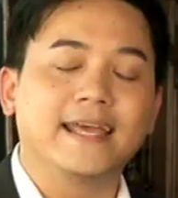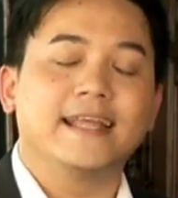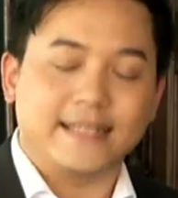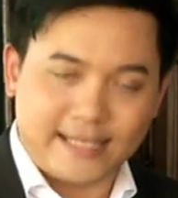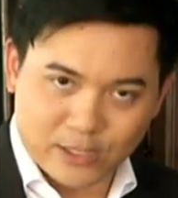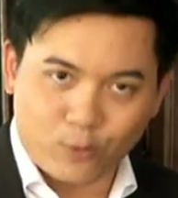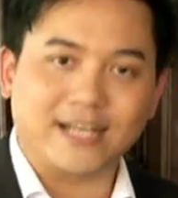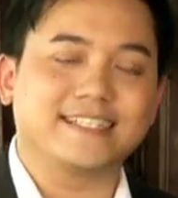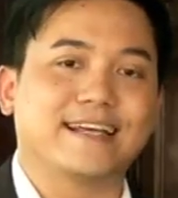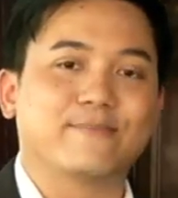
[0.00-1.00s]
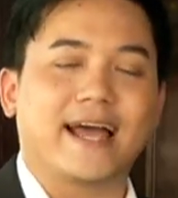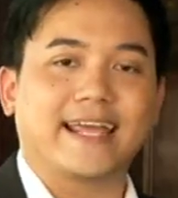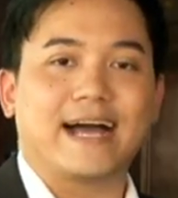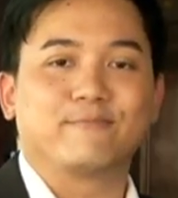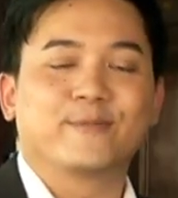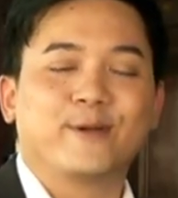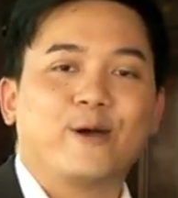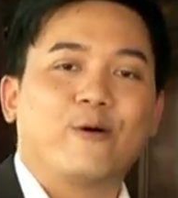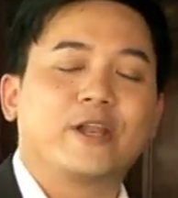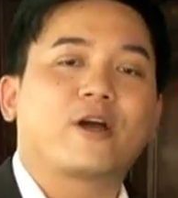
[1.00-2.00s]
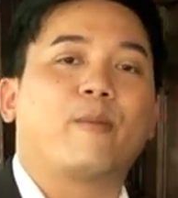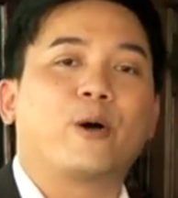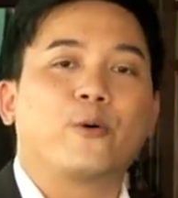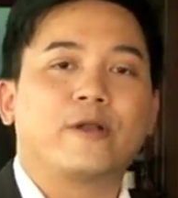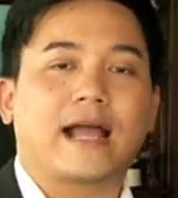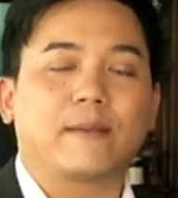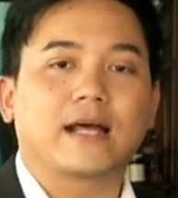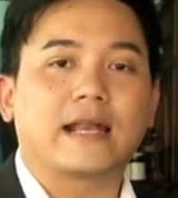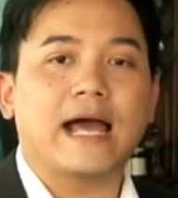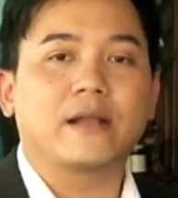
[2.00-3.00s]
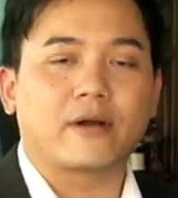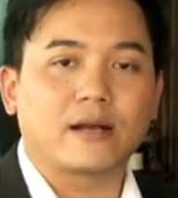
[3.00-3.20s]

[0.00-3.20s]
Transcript: นี้ที่จังหวัดเชียงใหม่ครับวันนี้ขอบพระคุณนะครับ ทางด้าน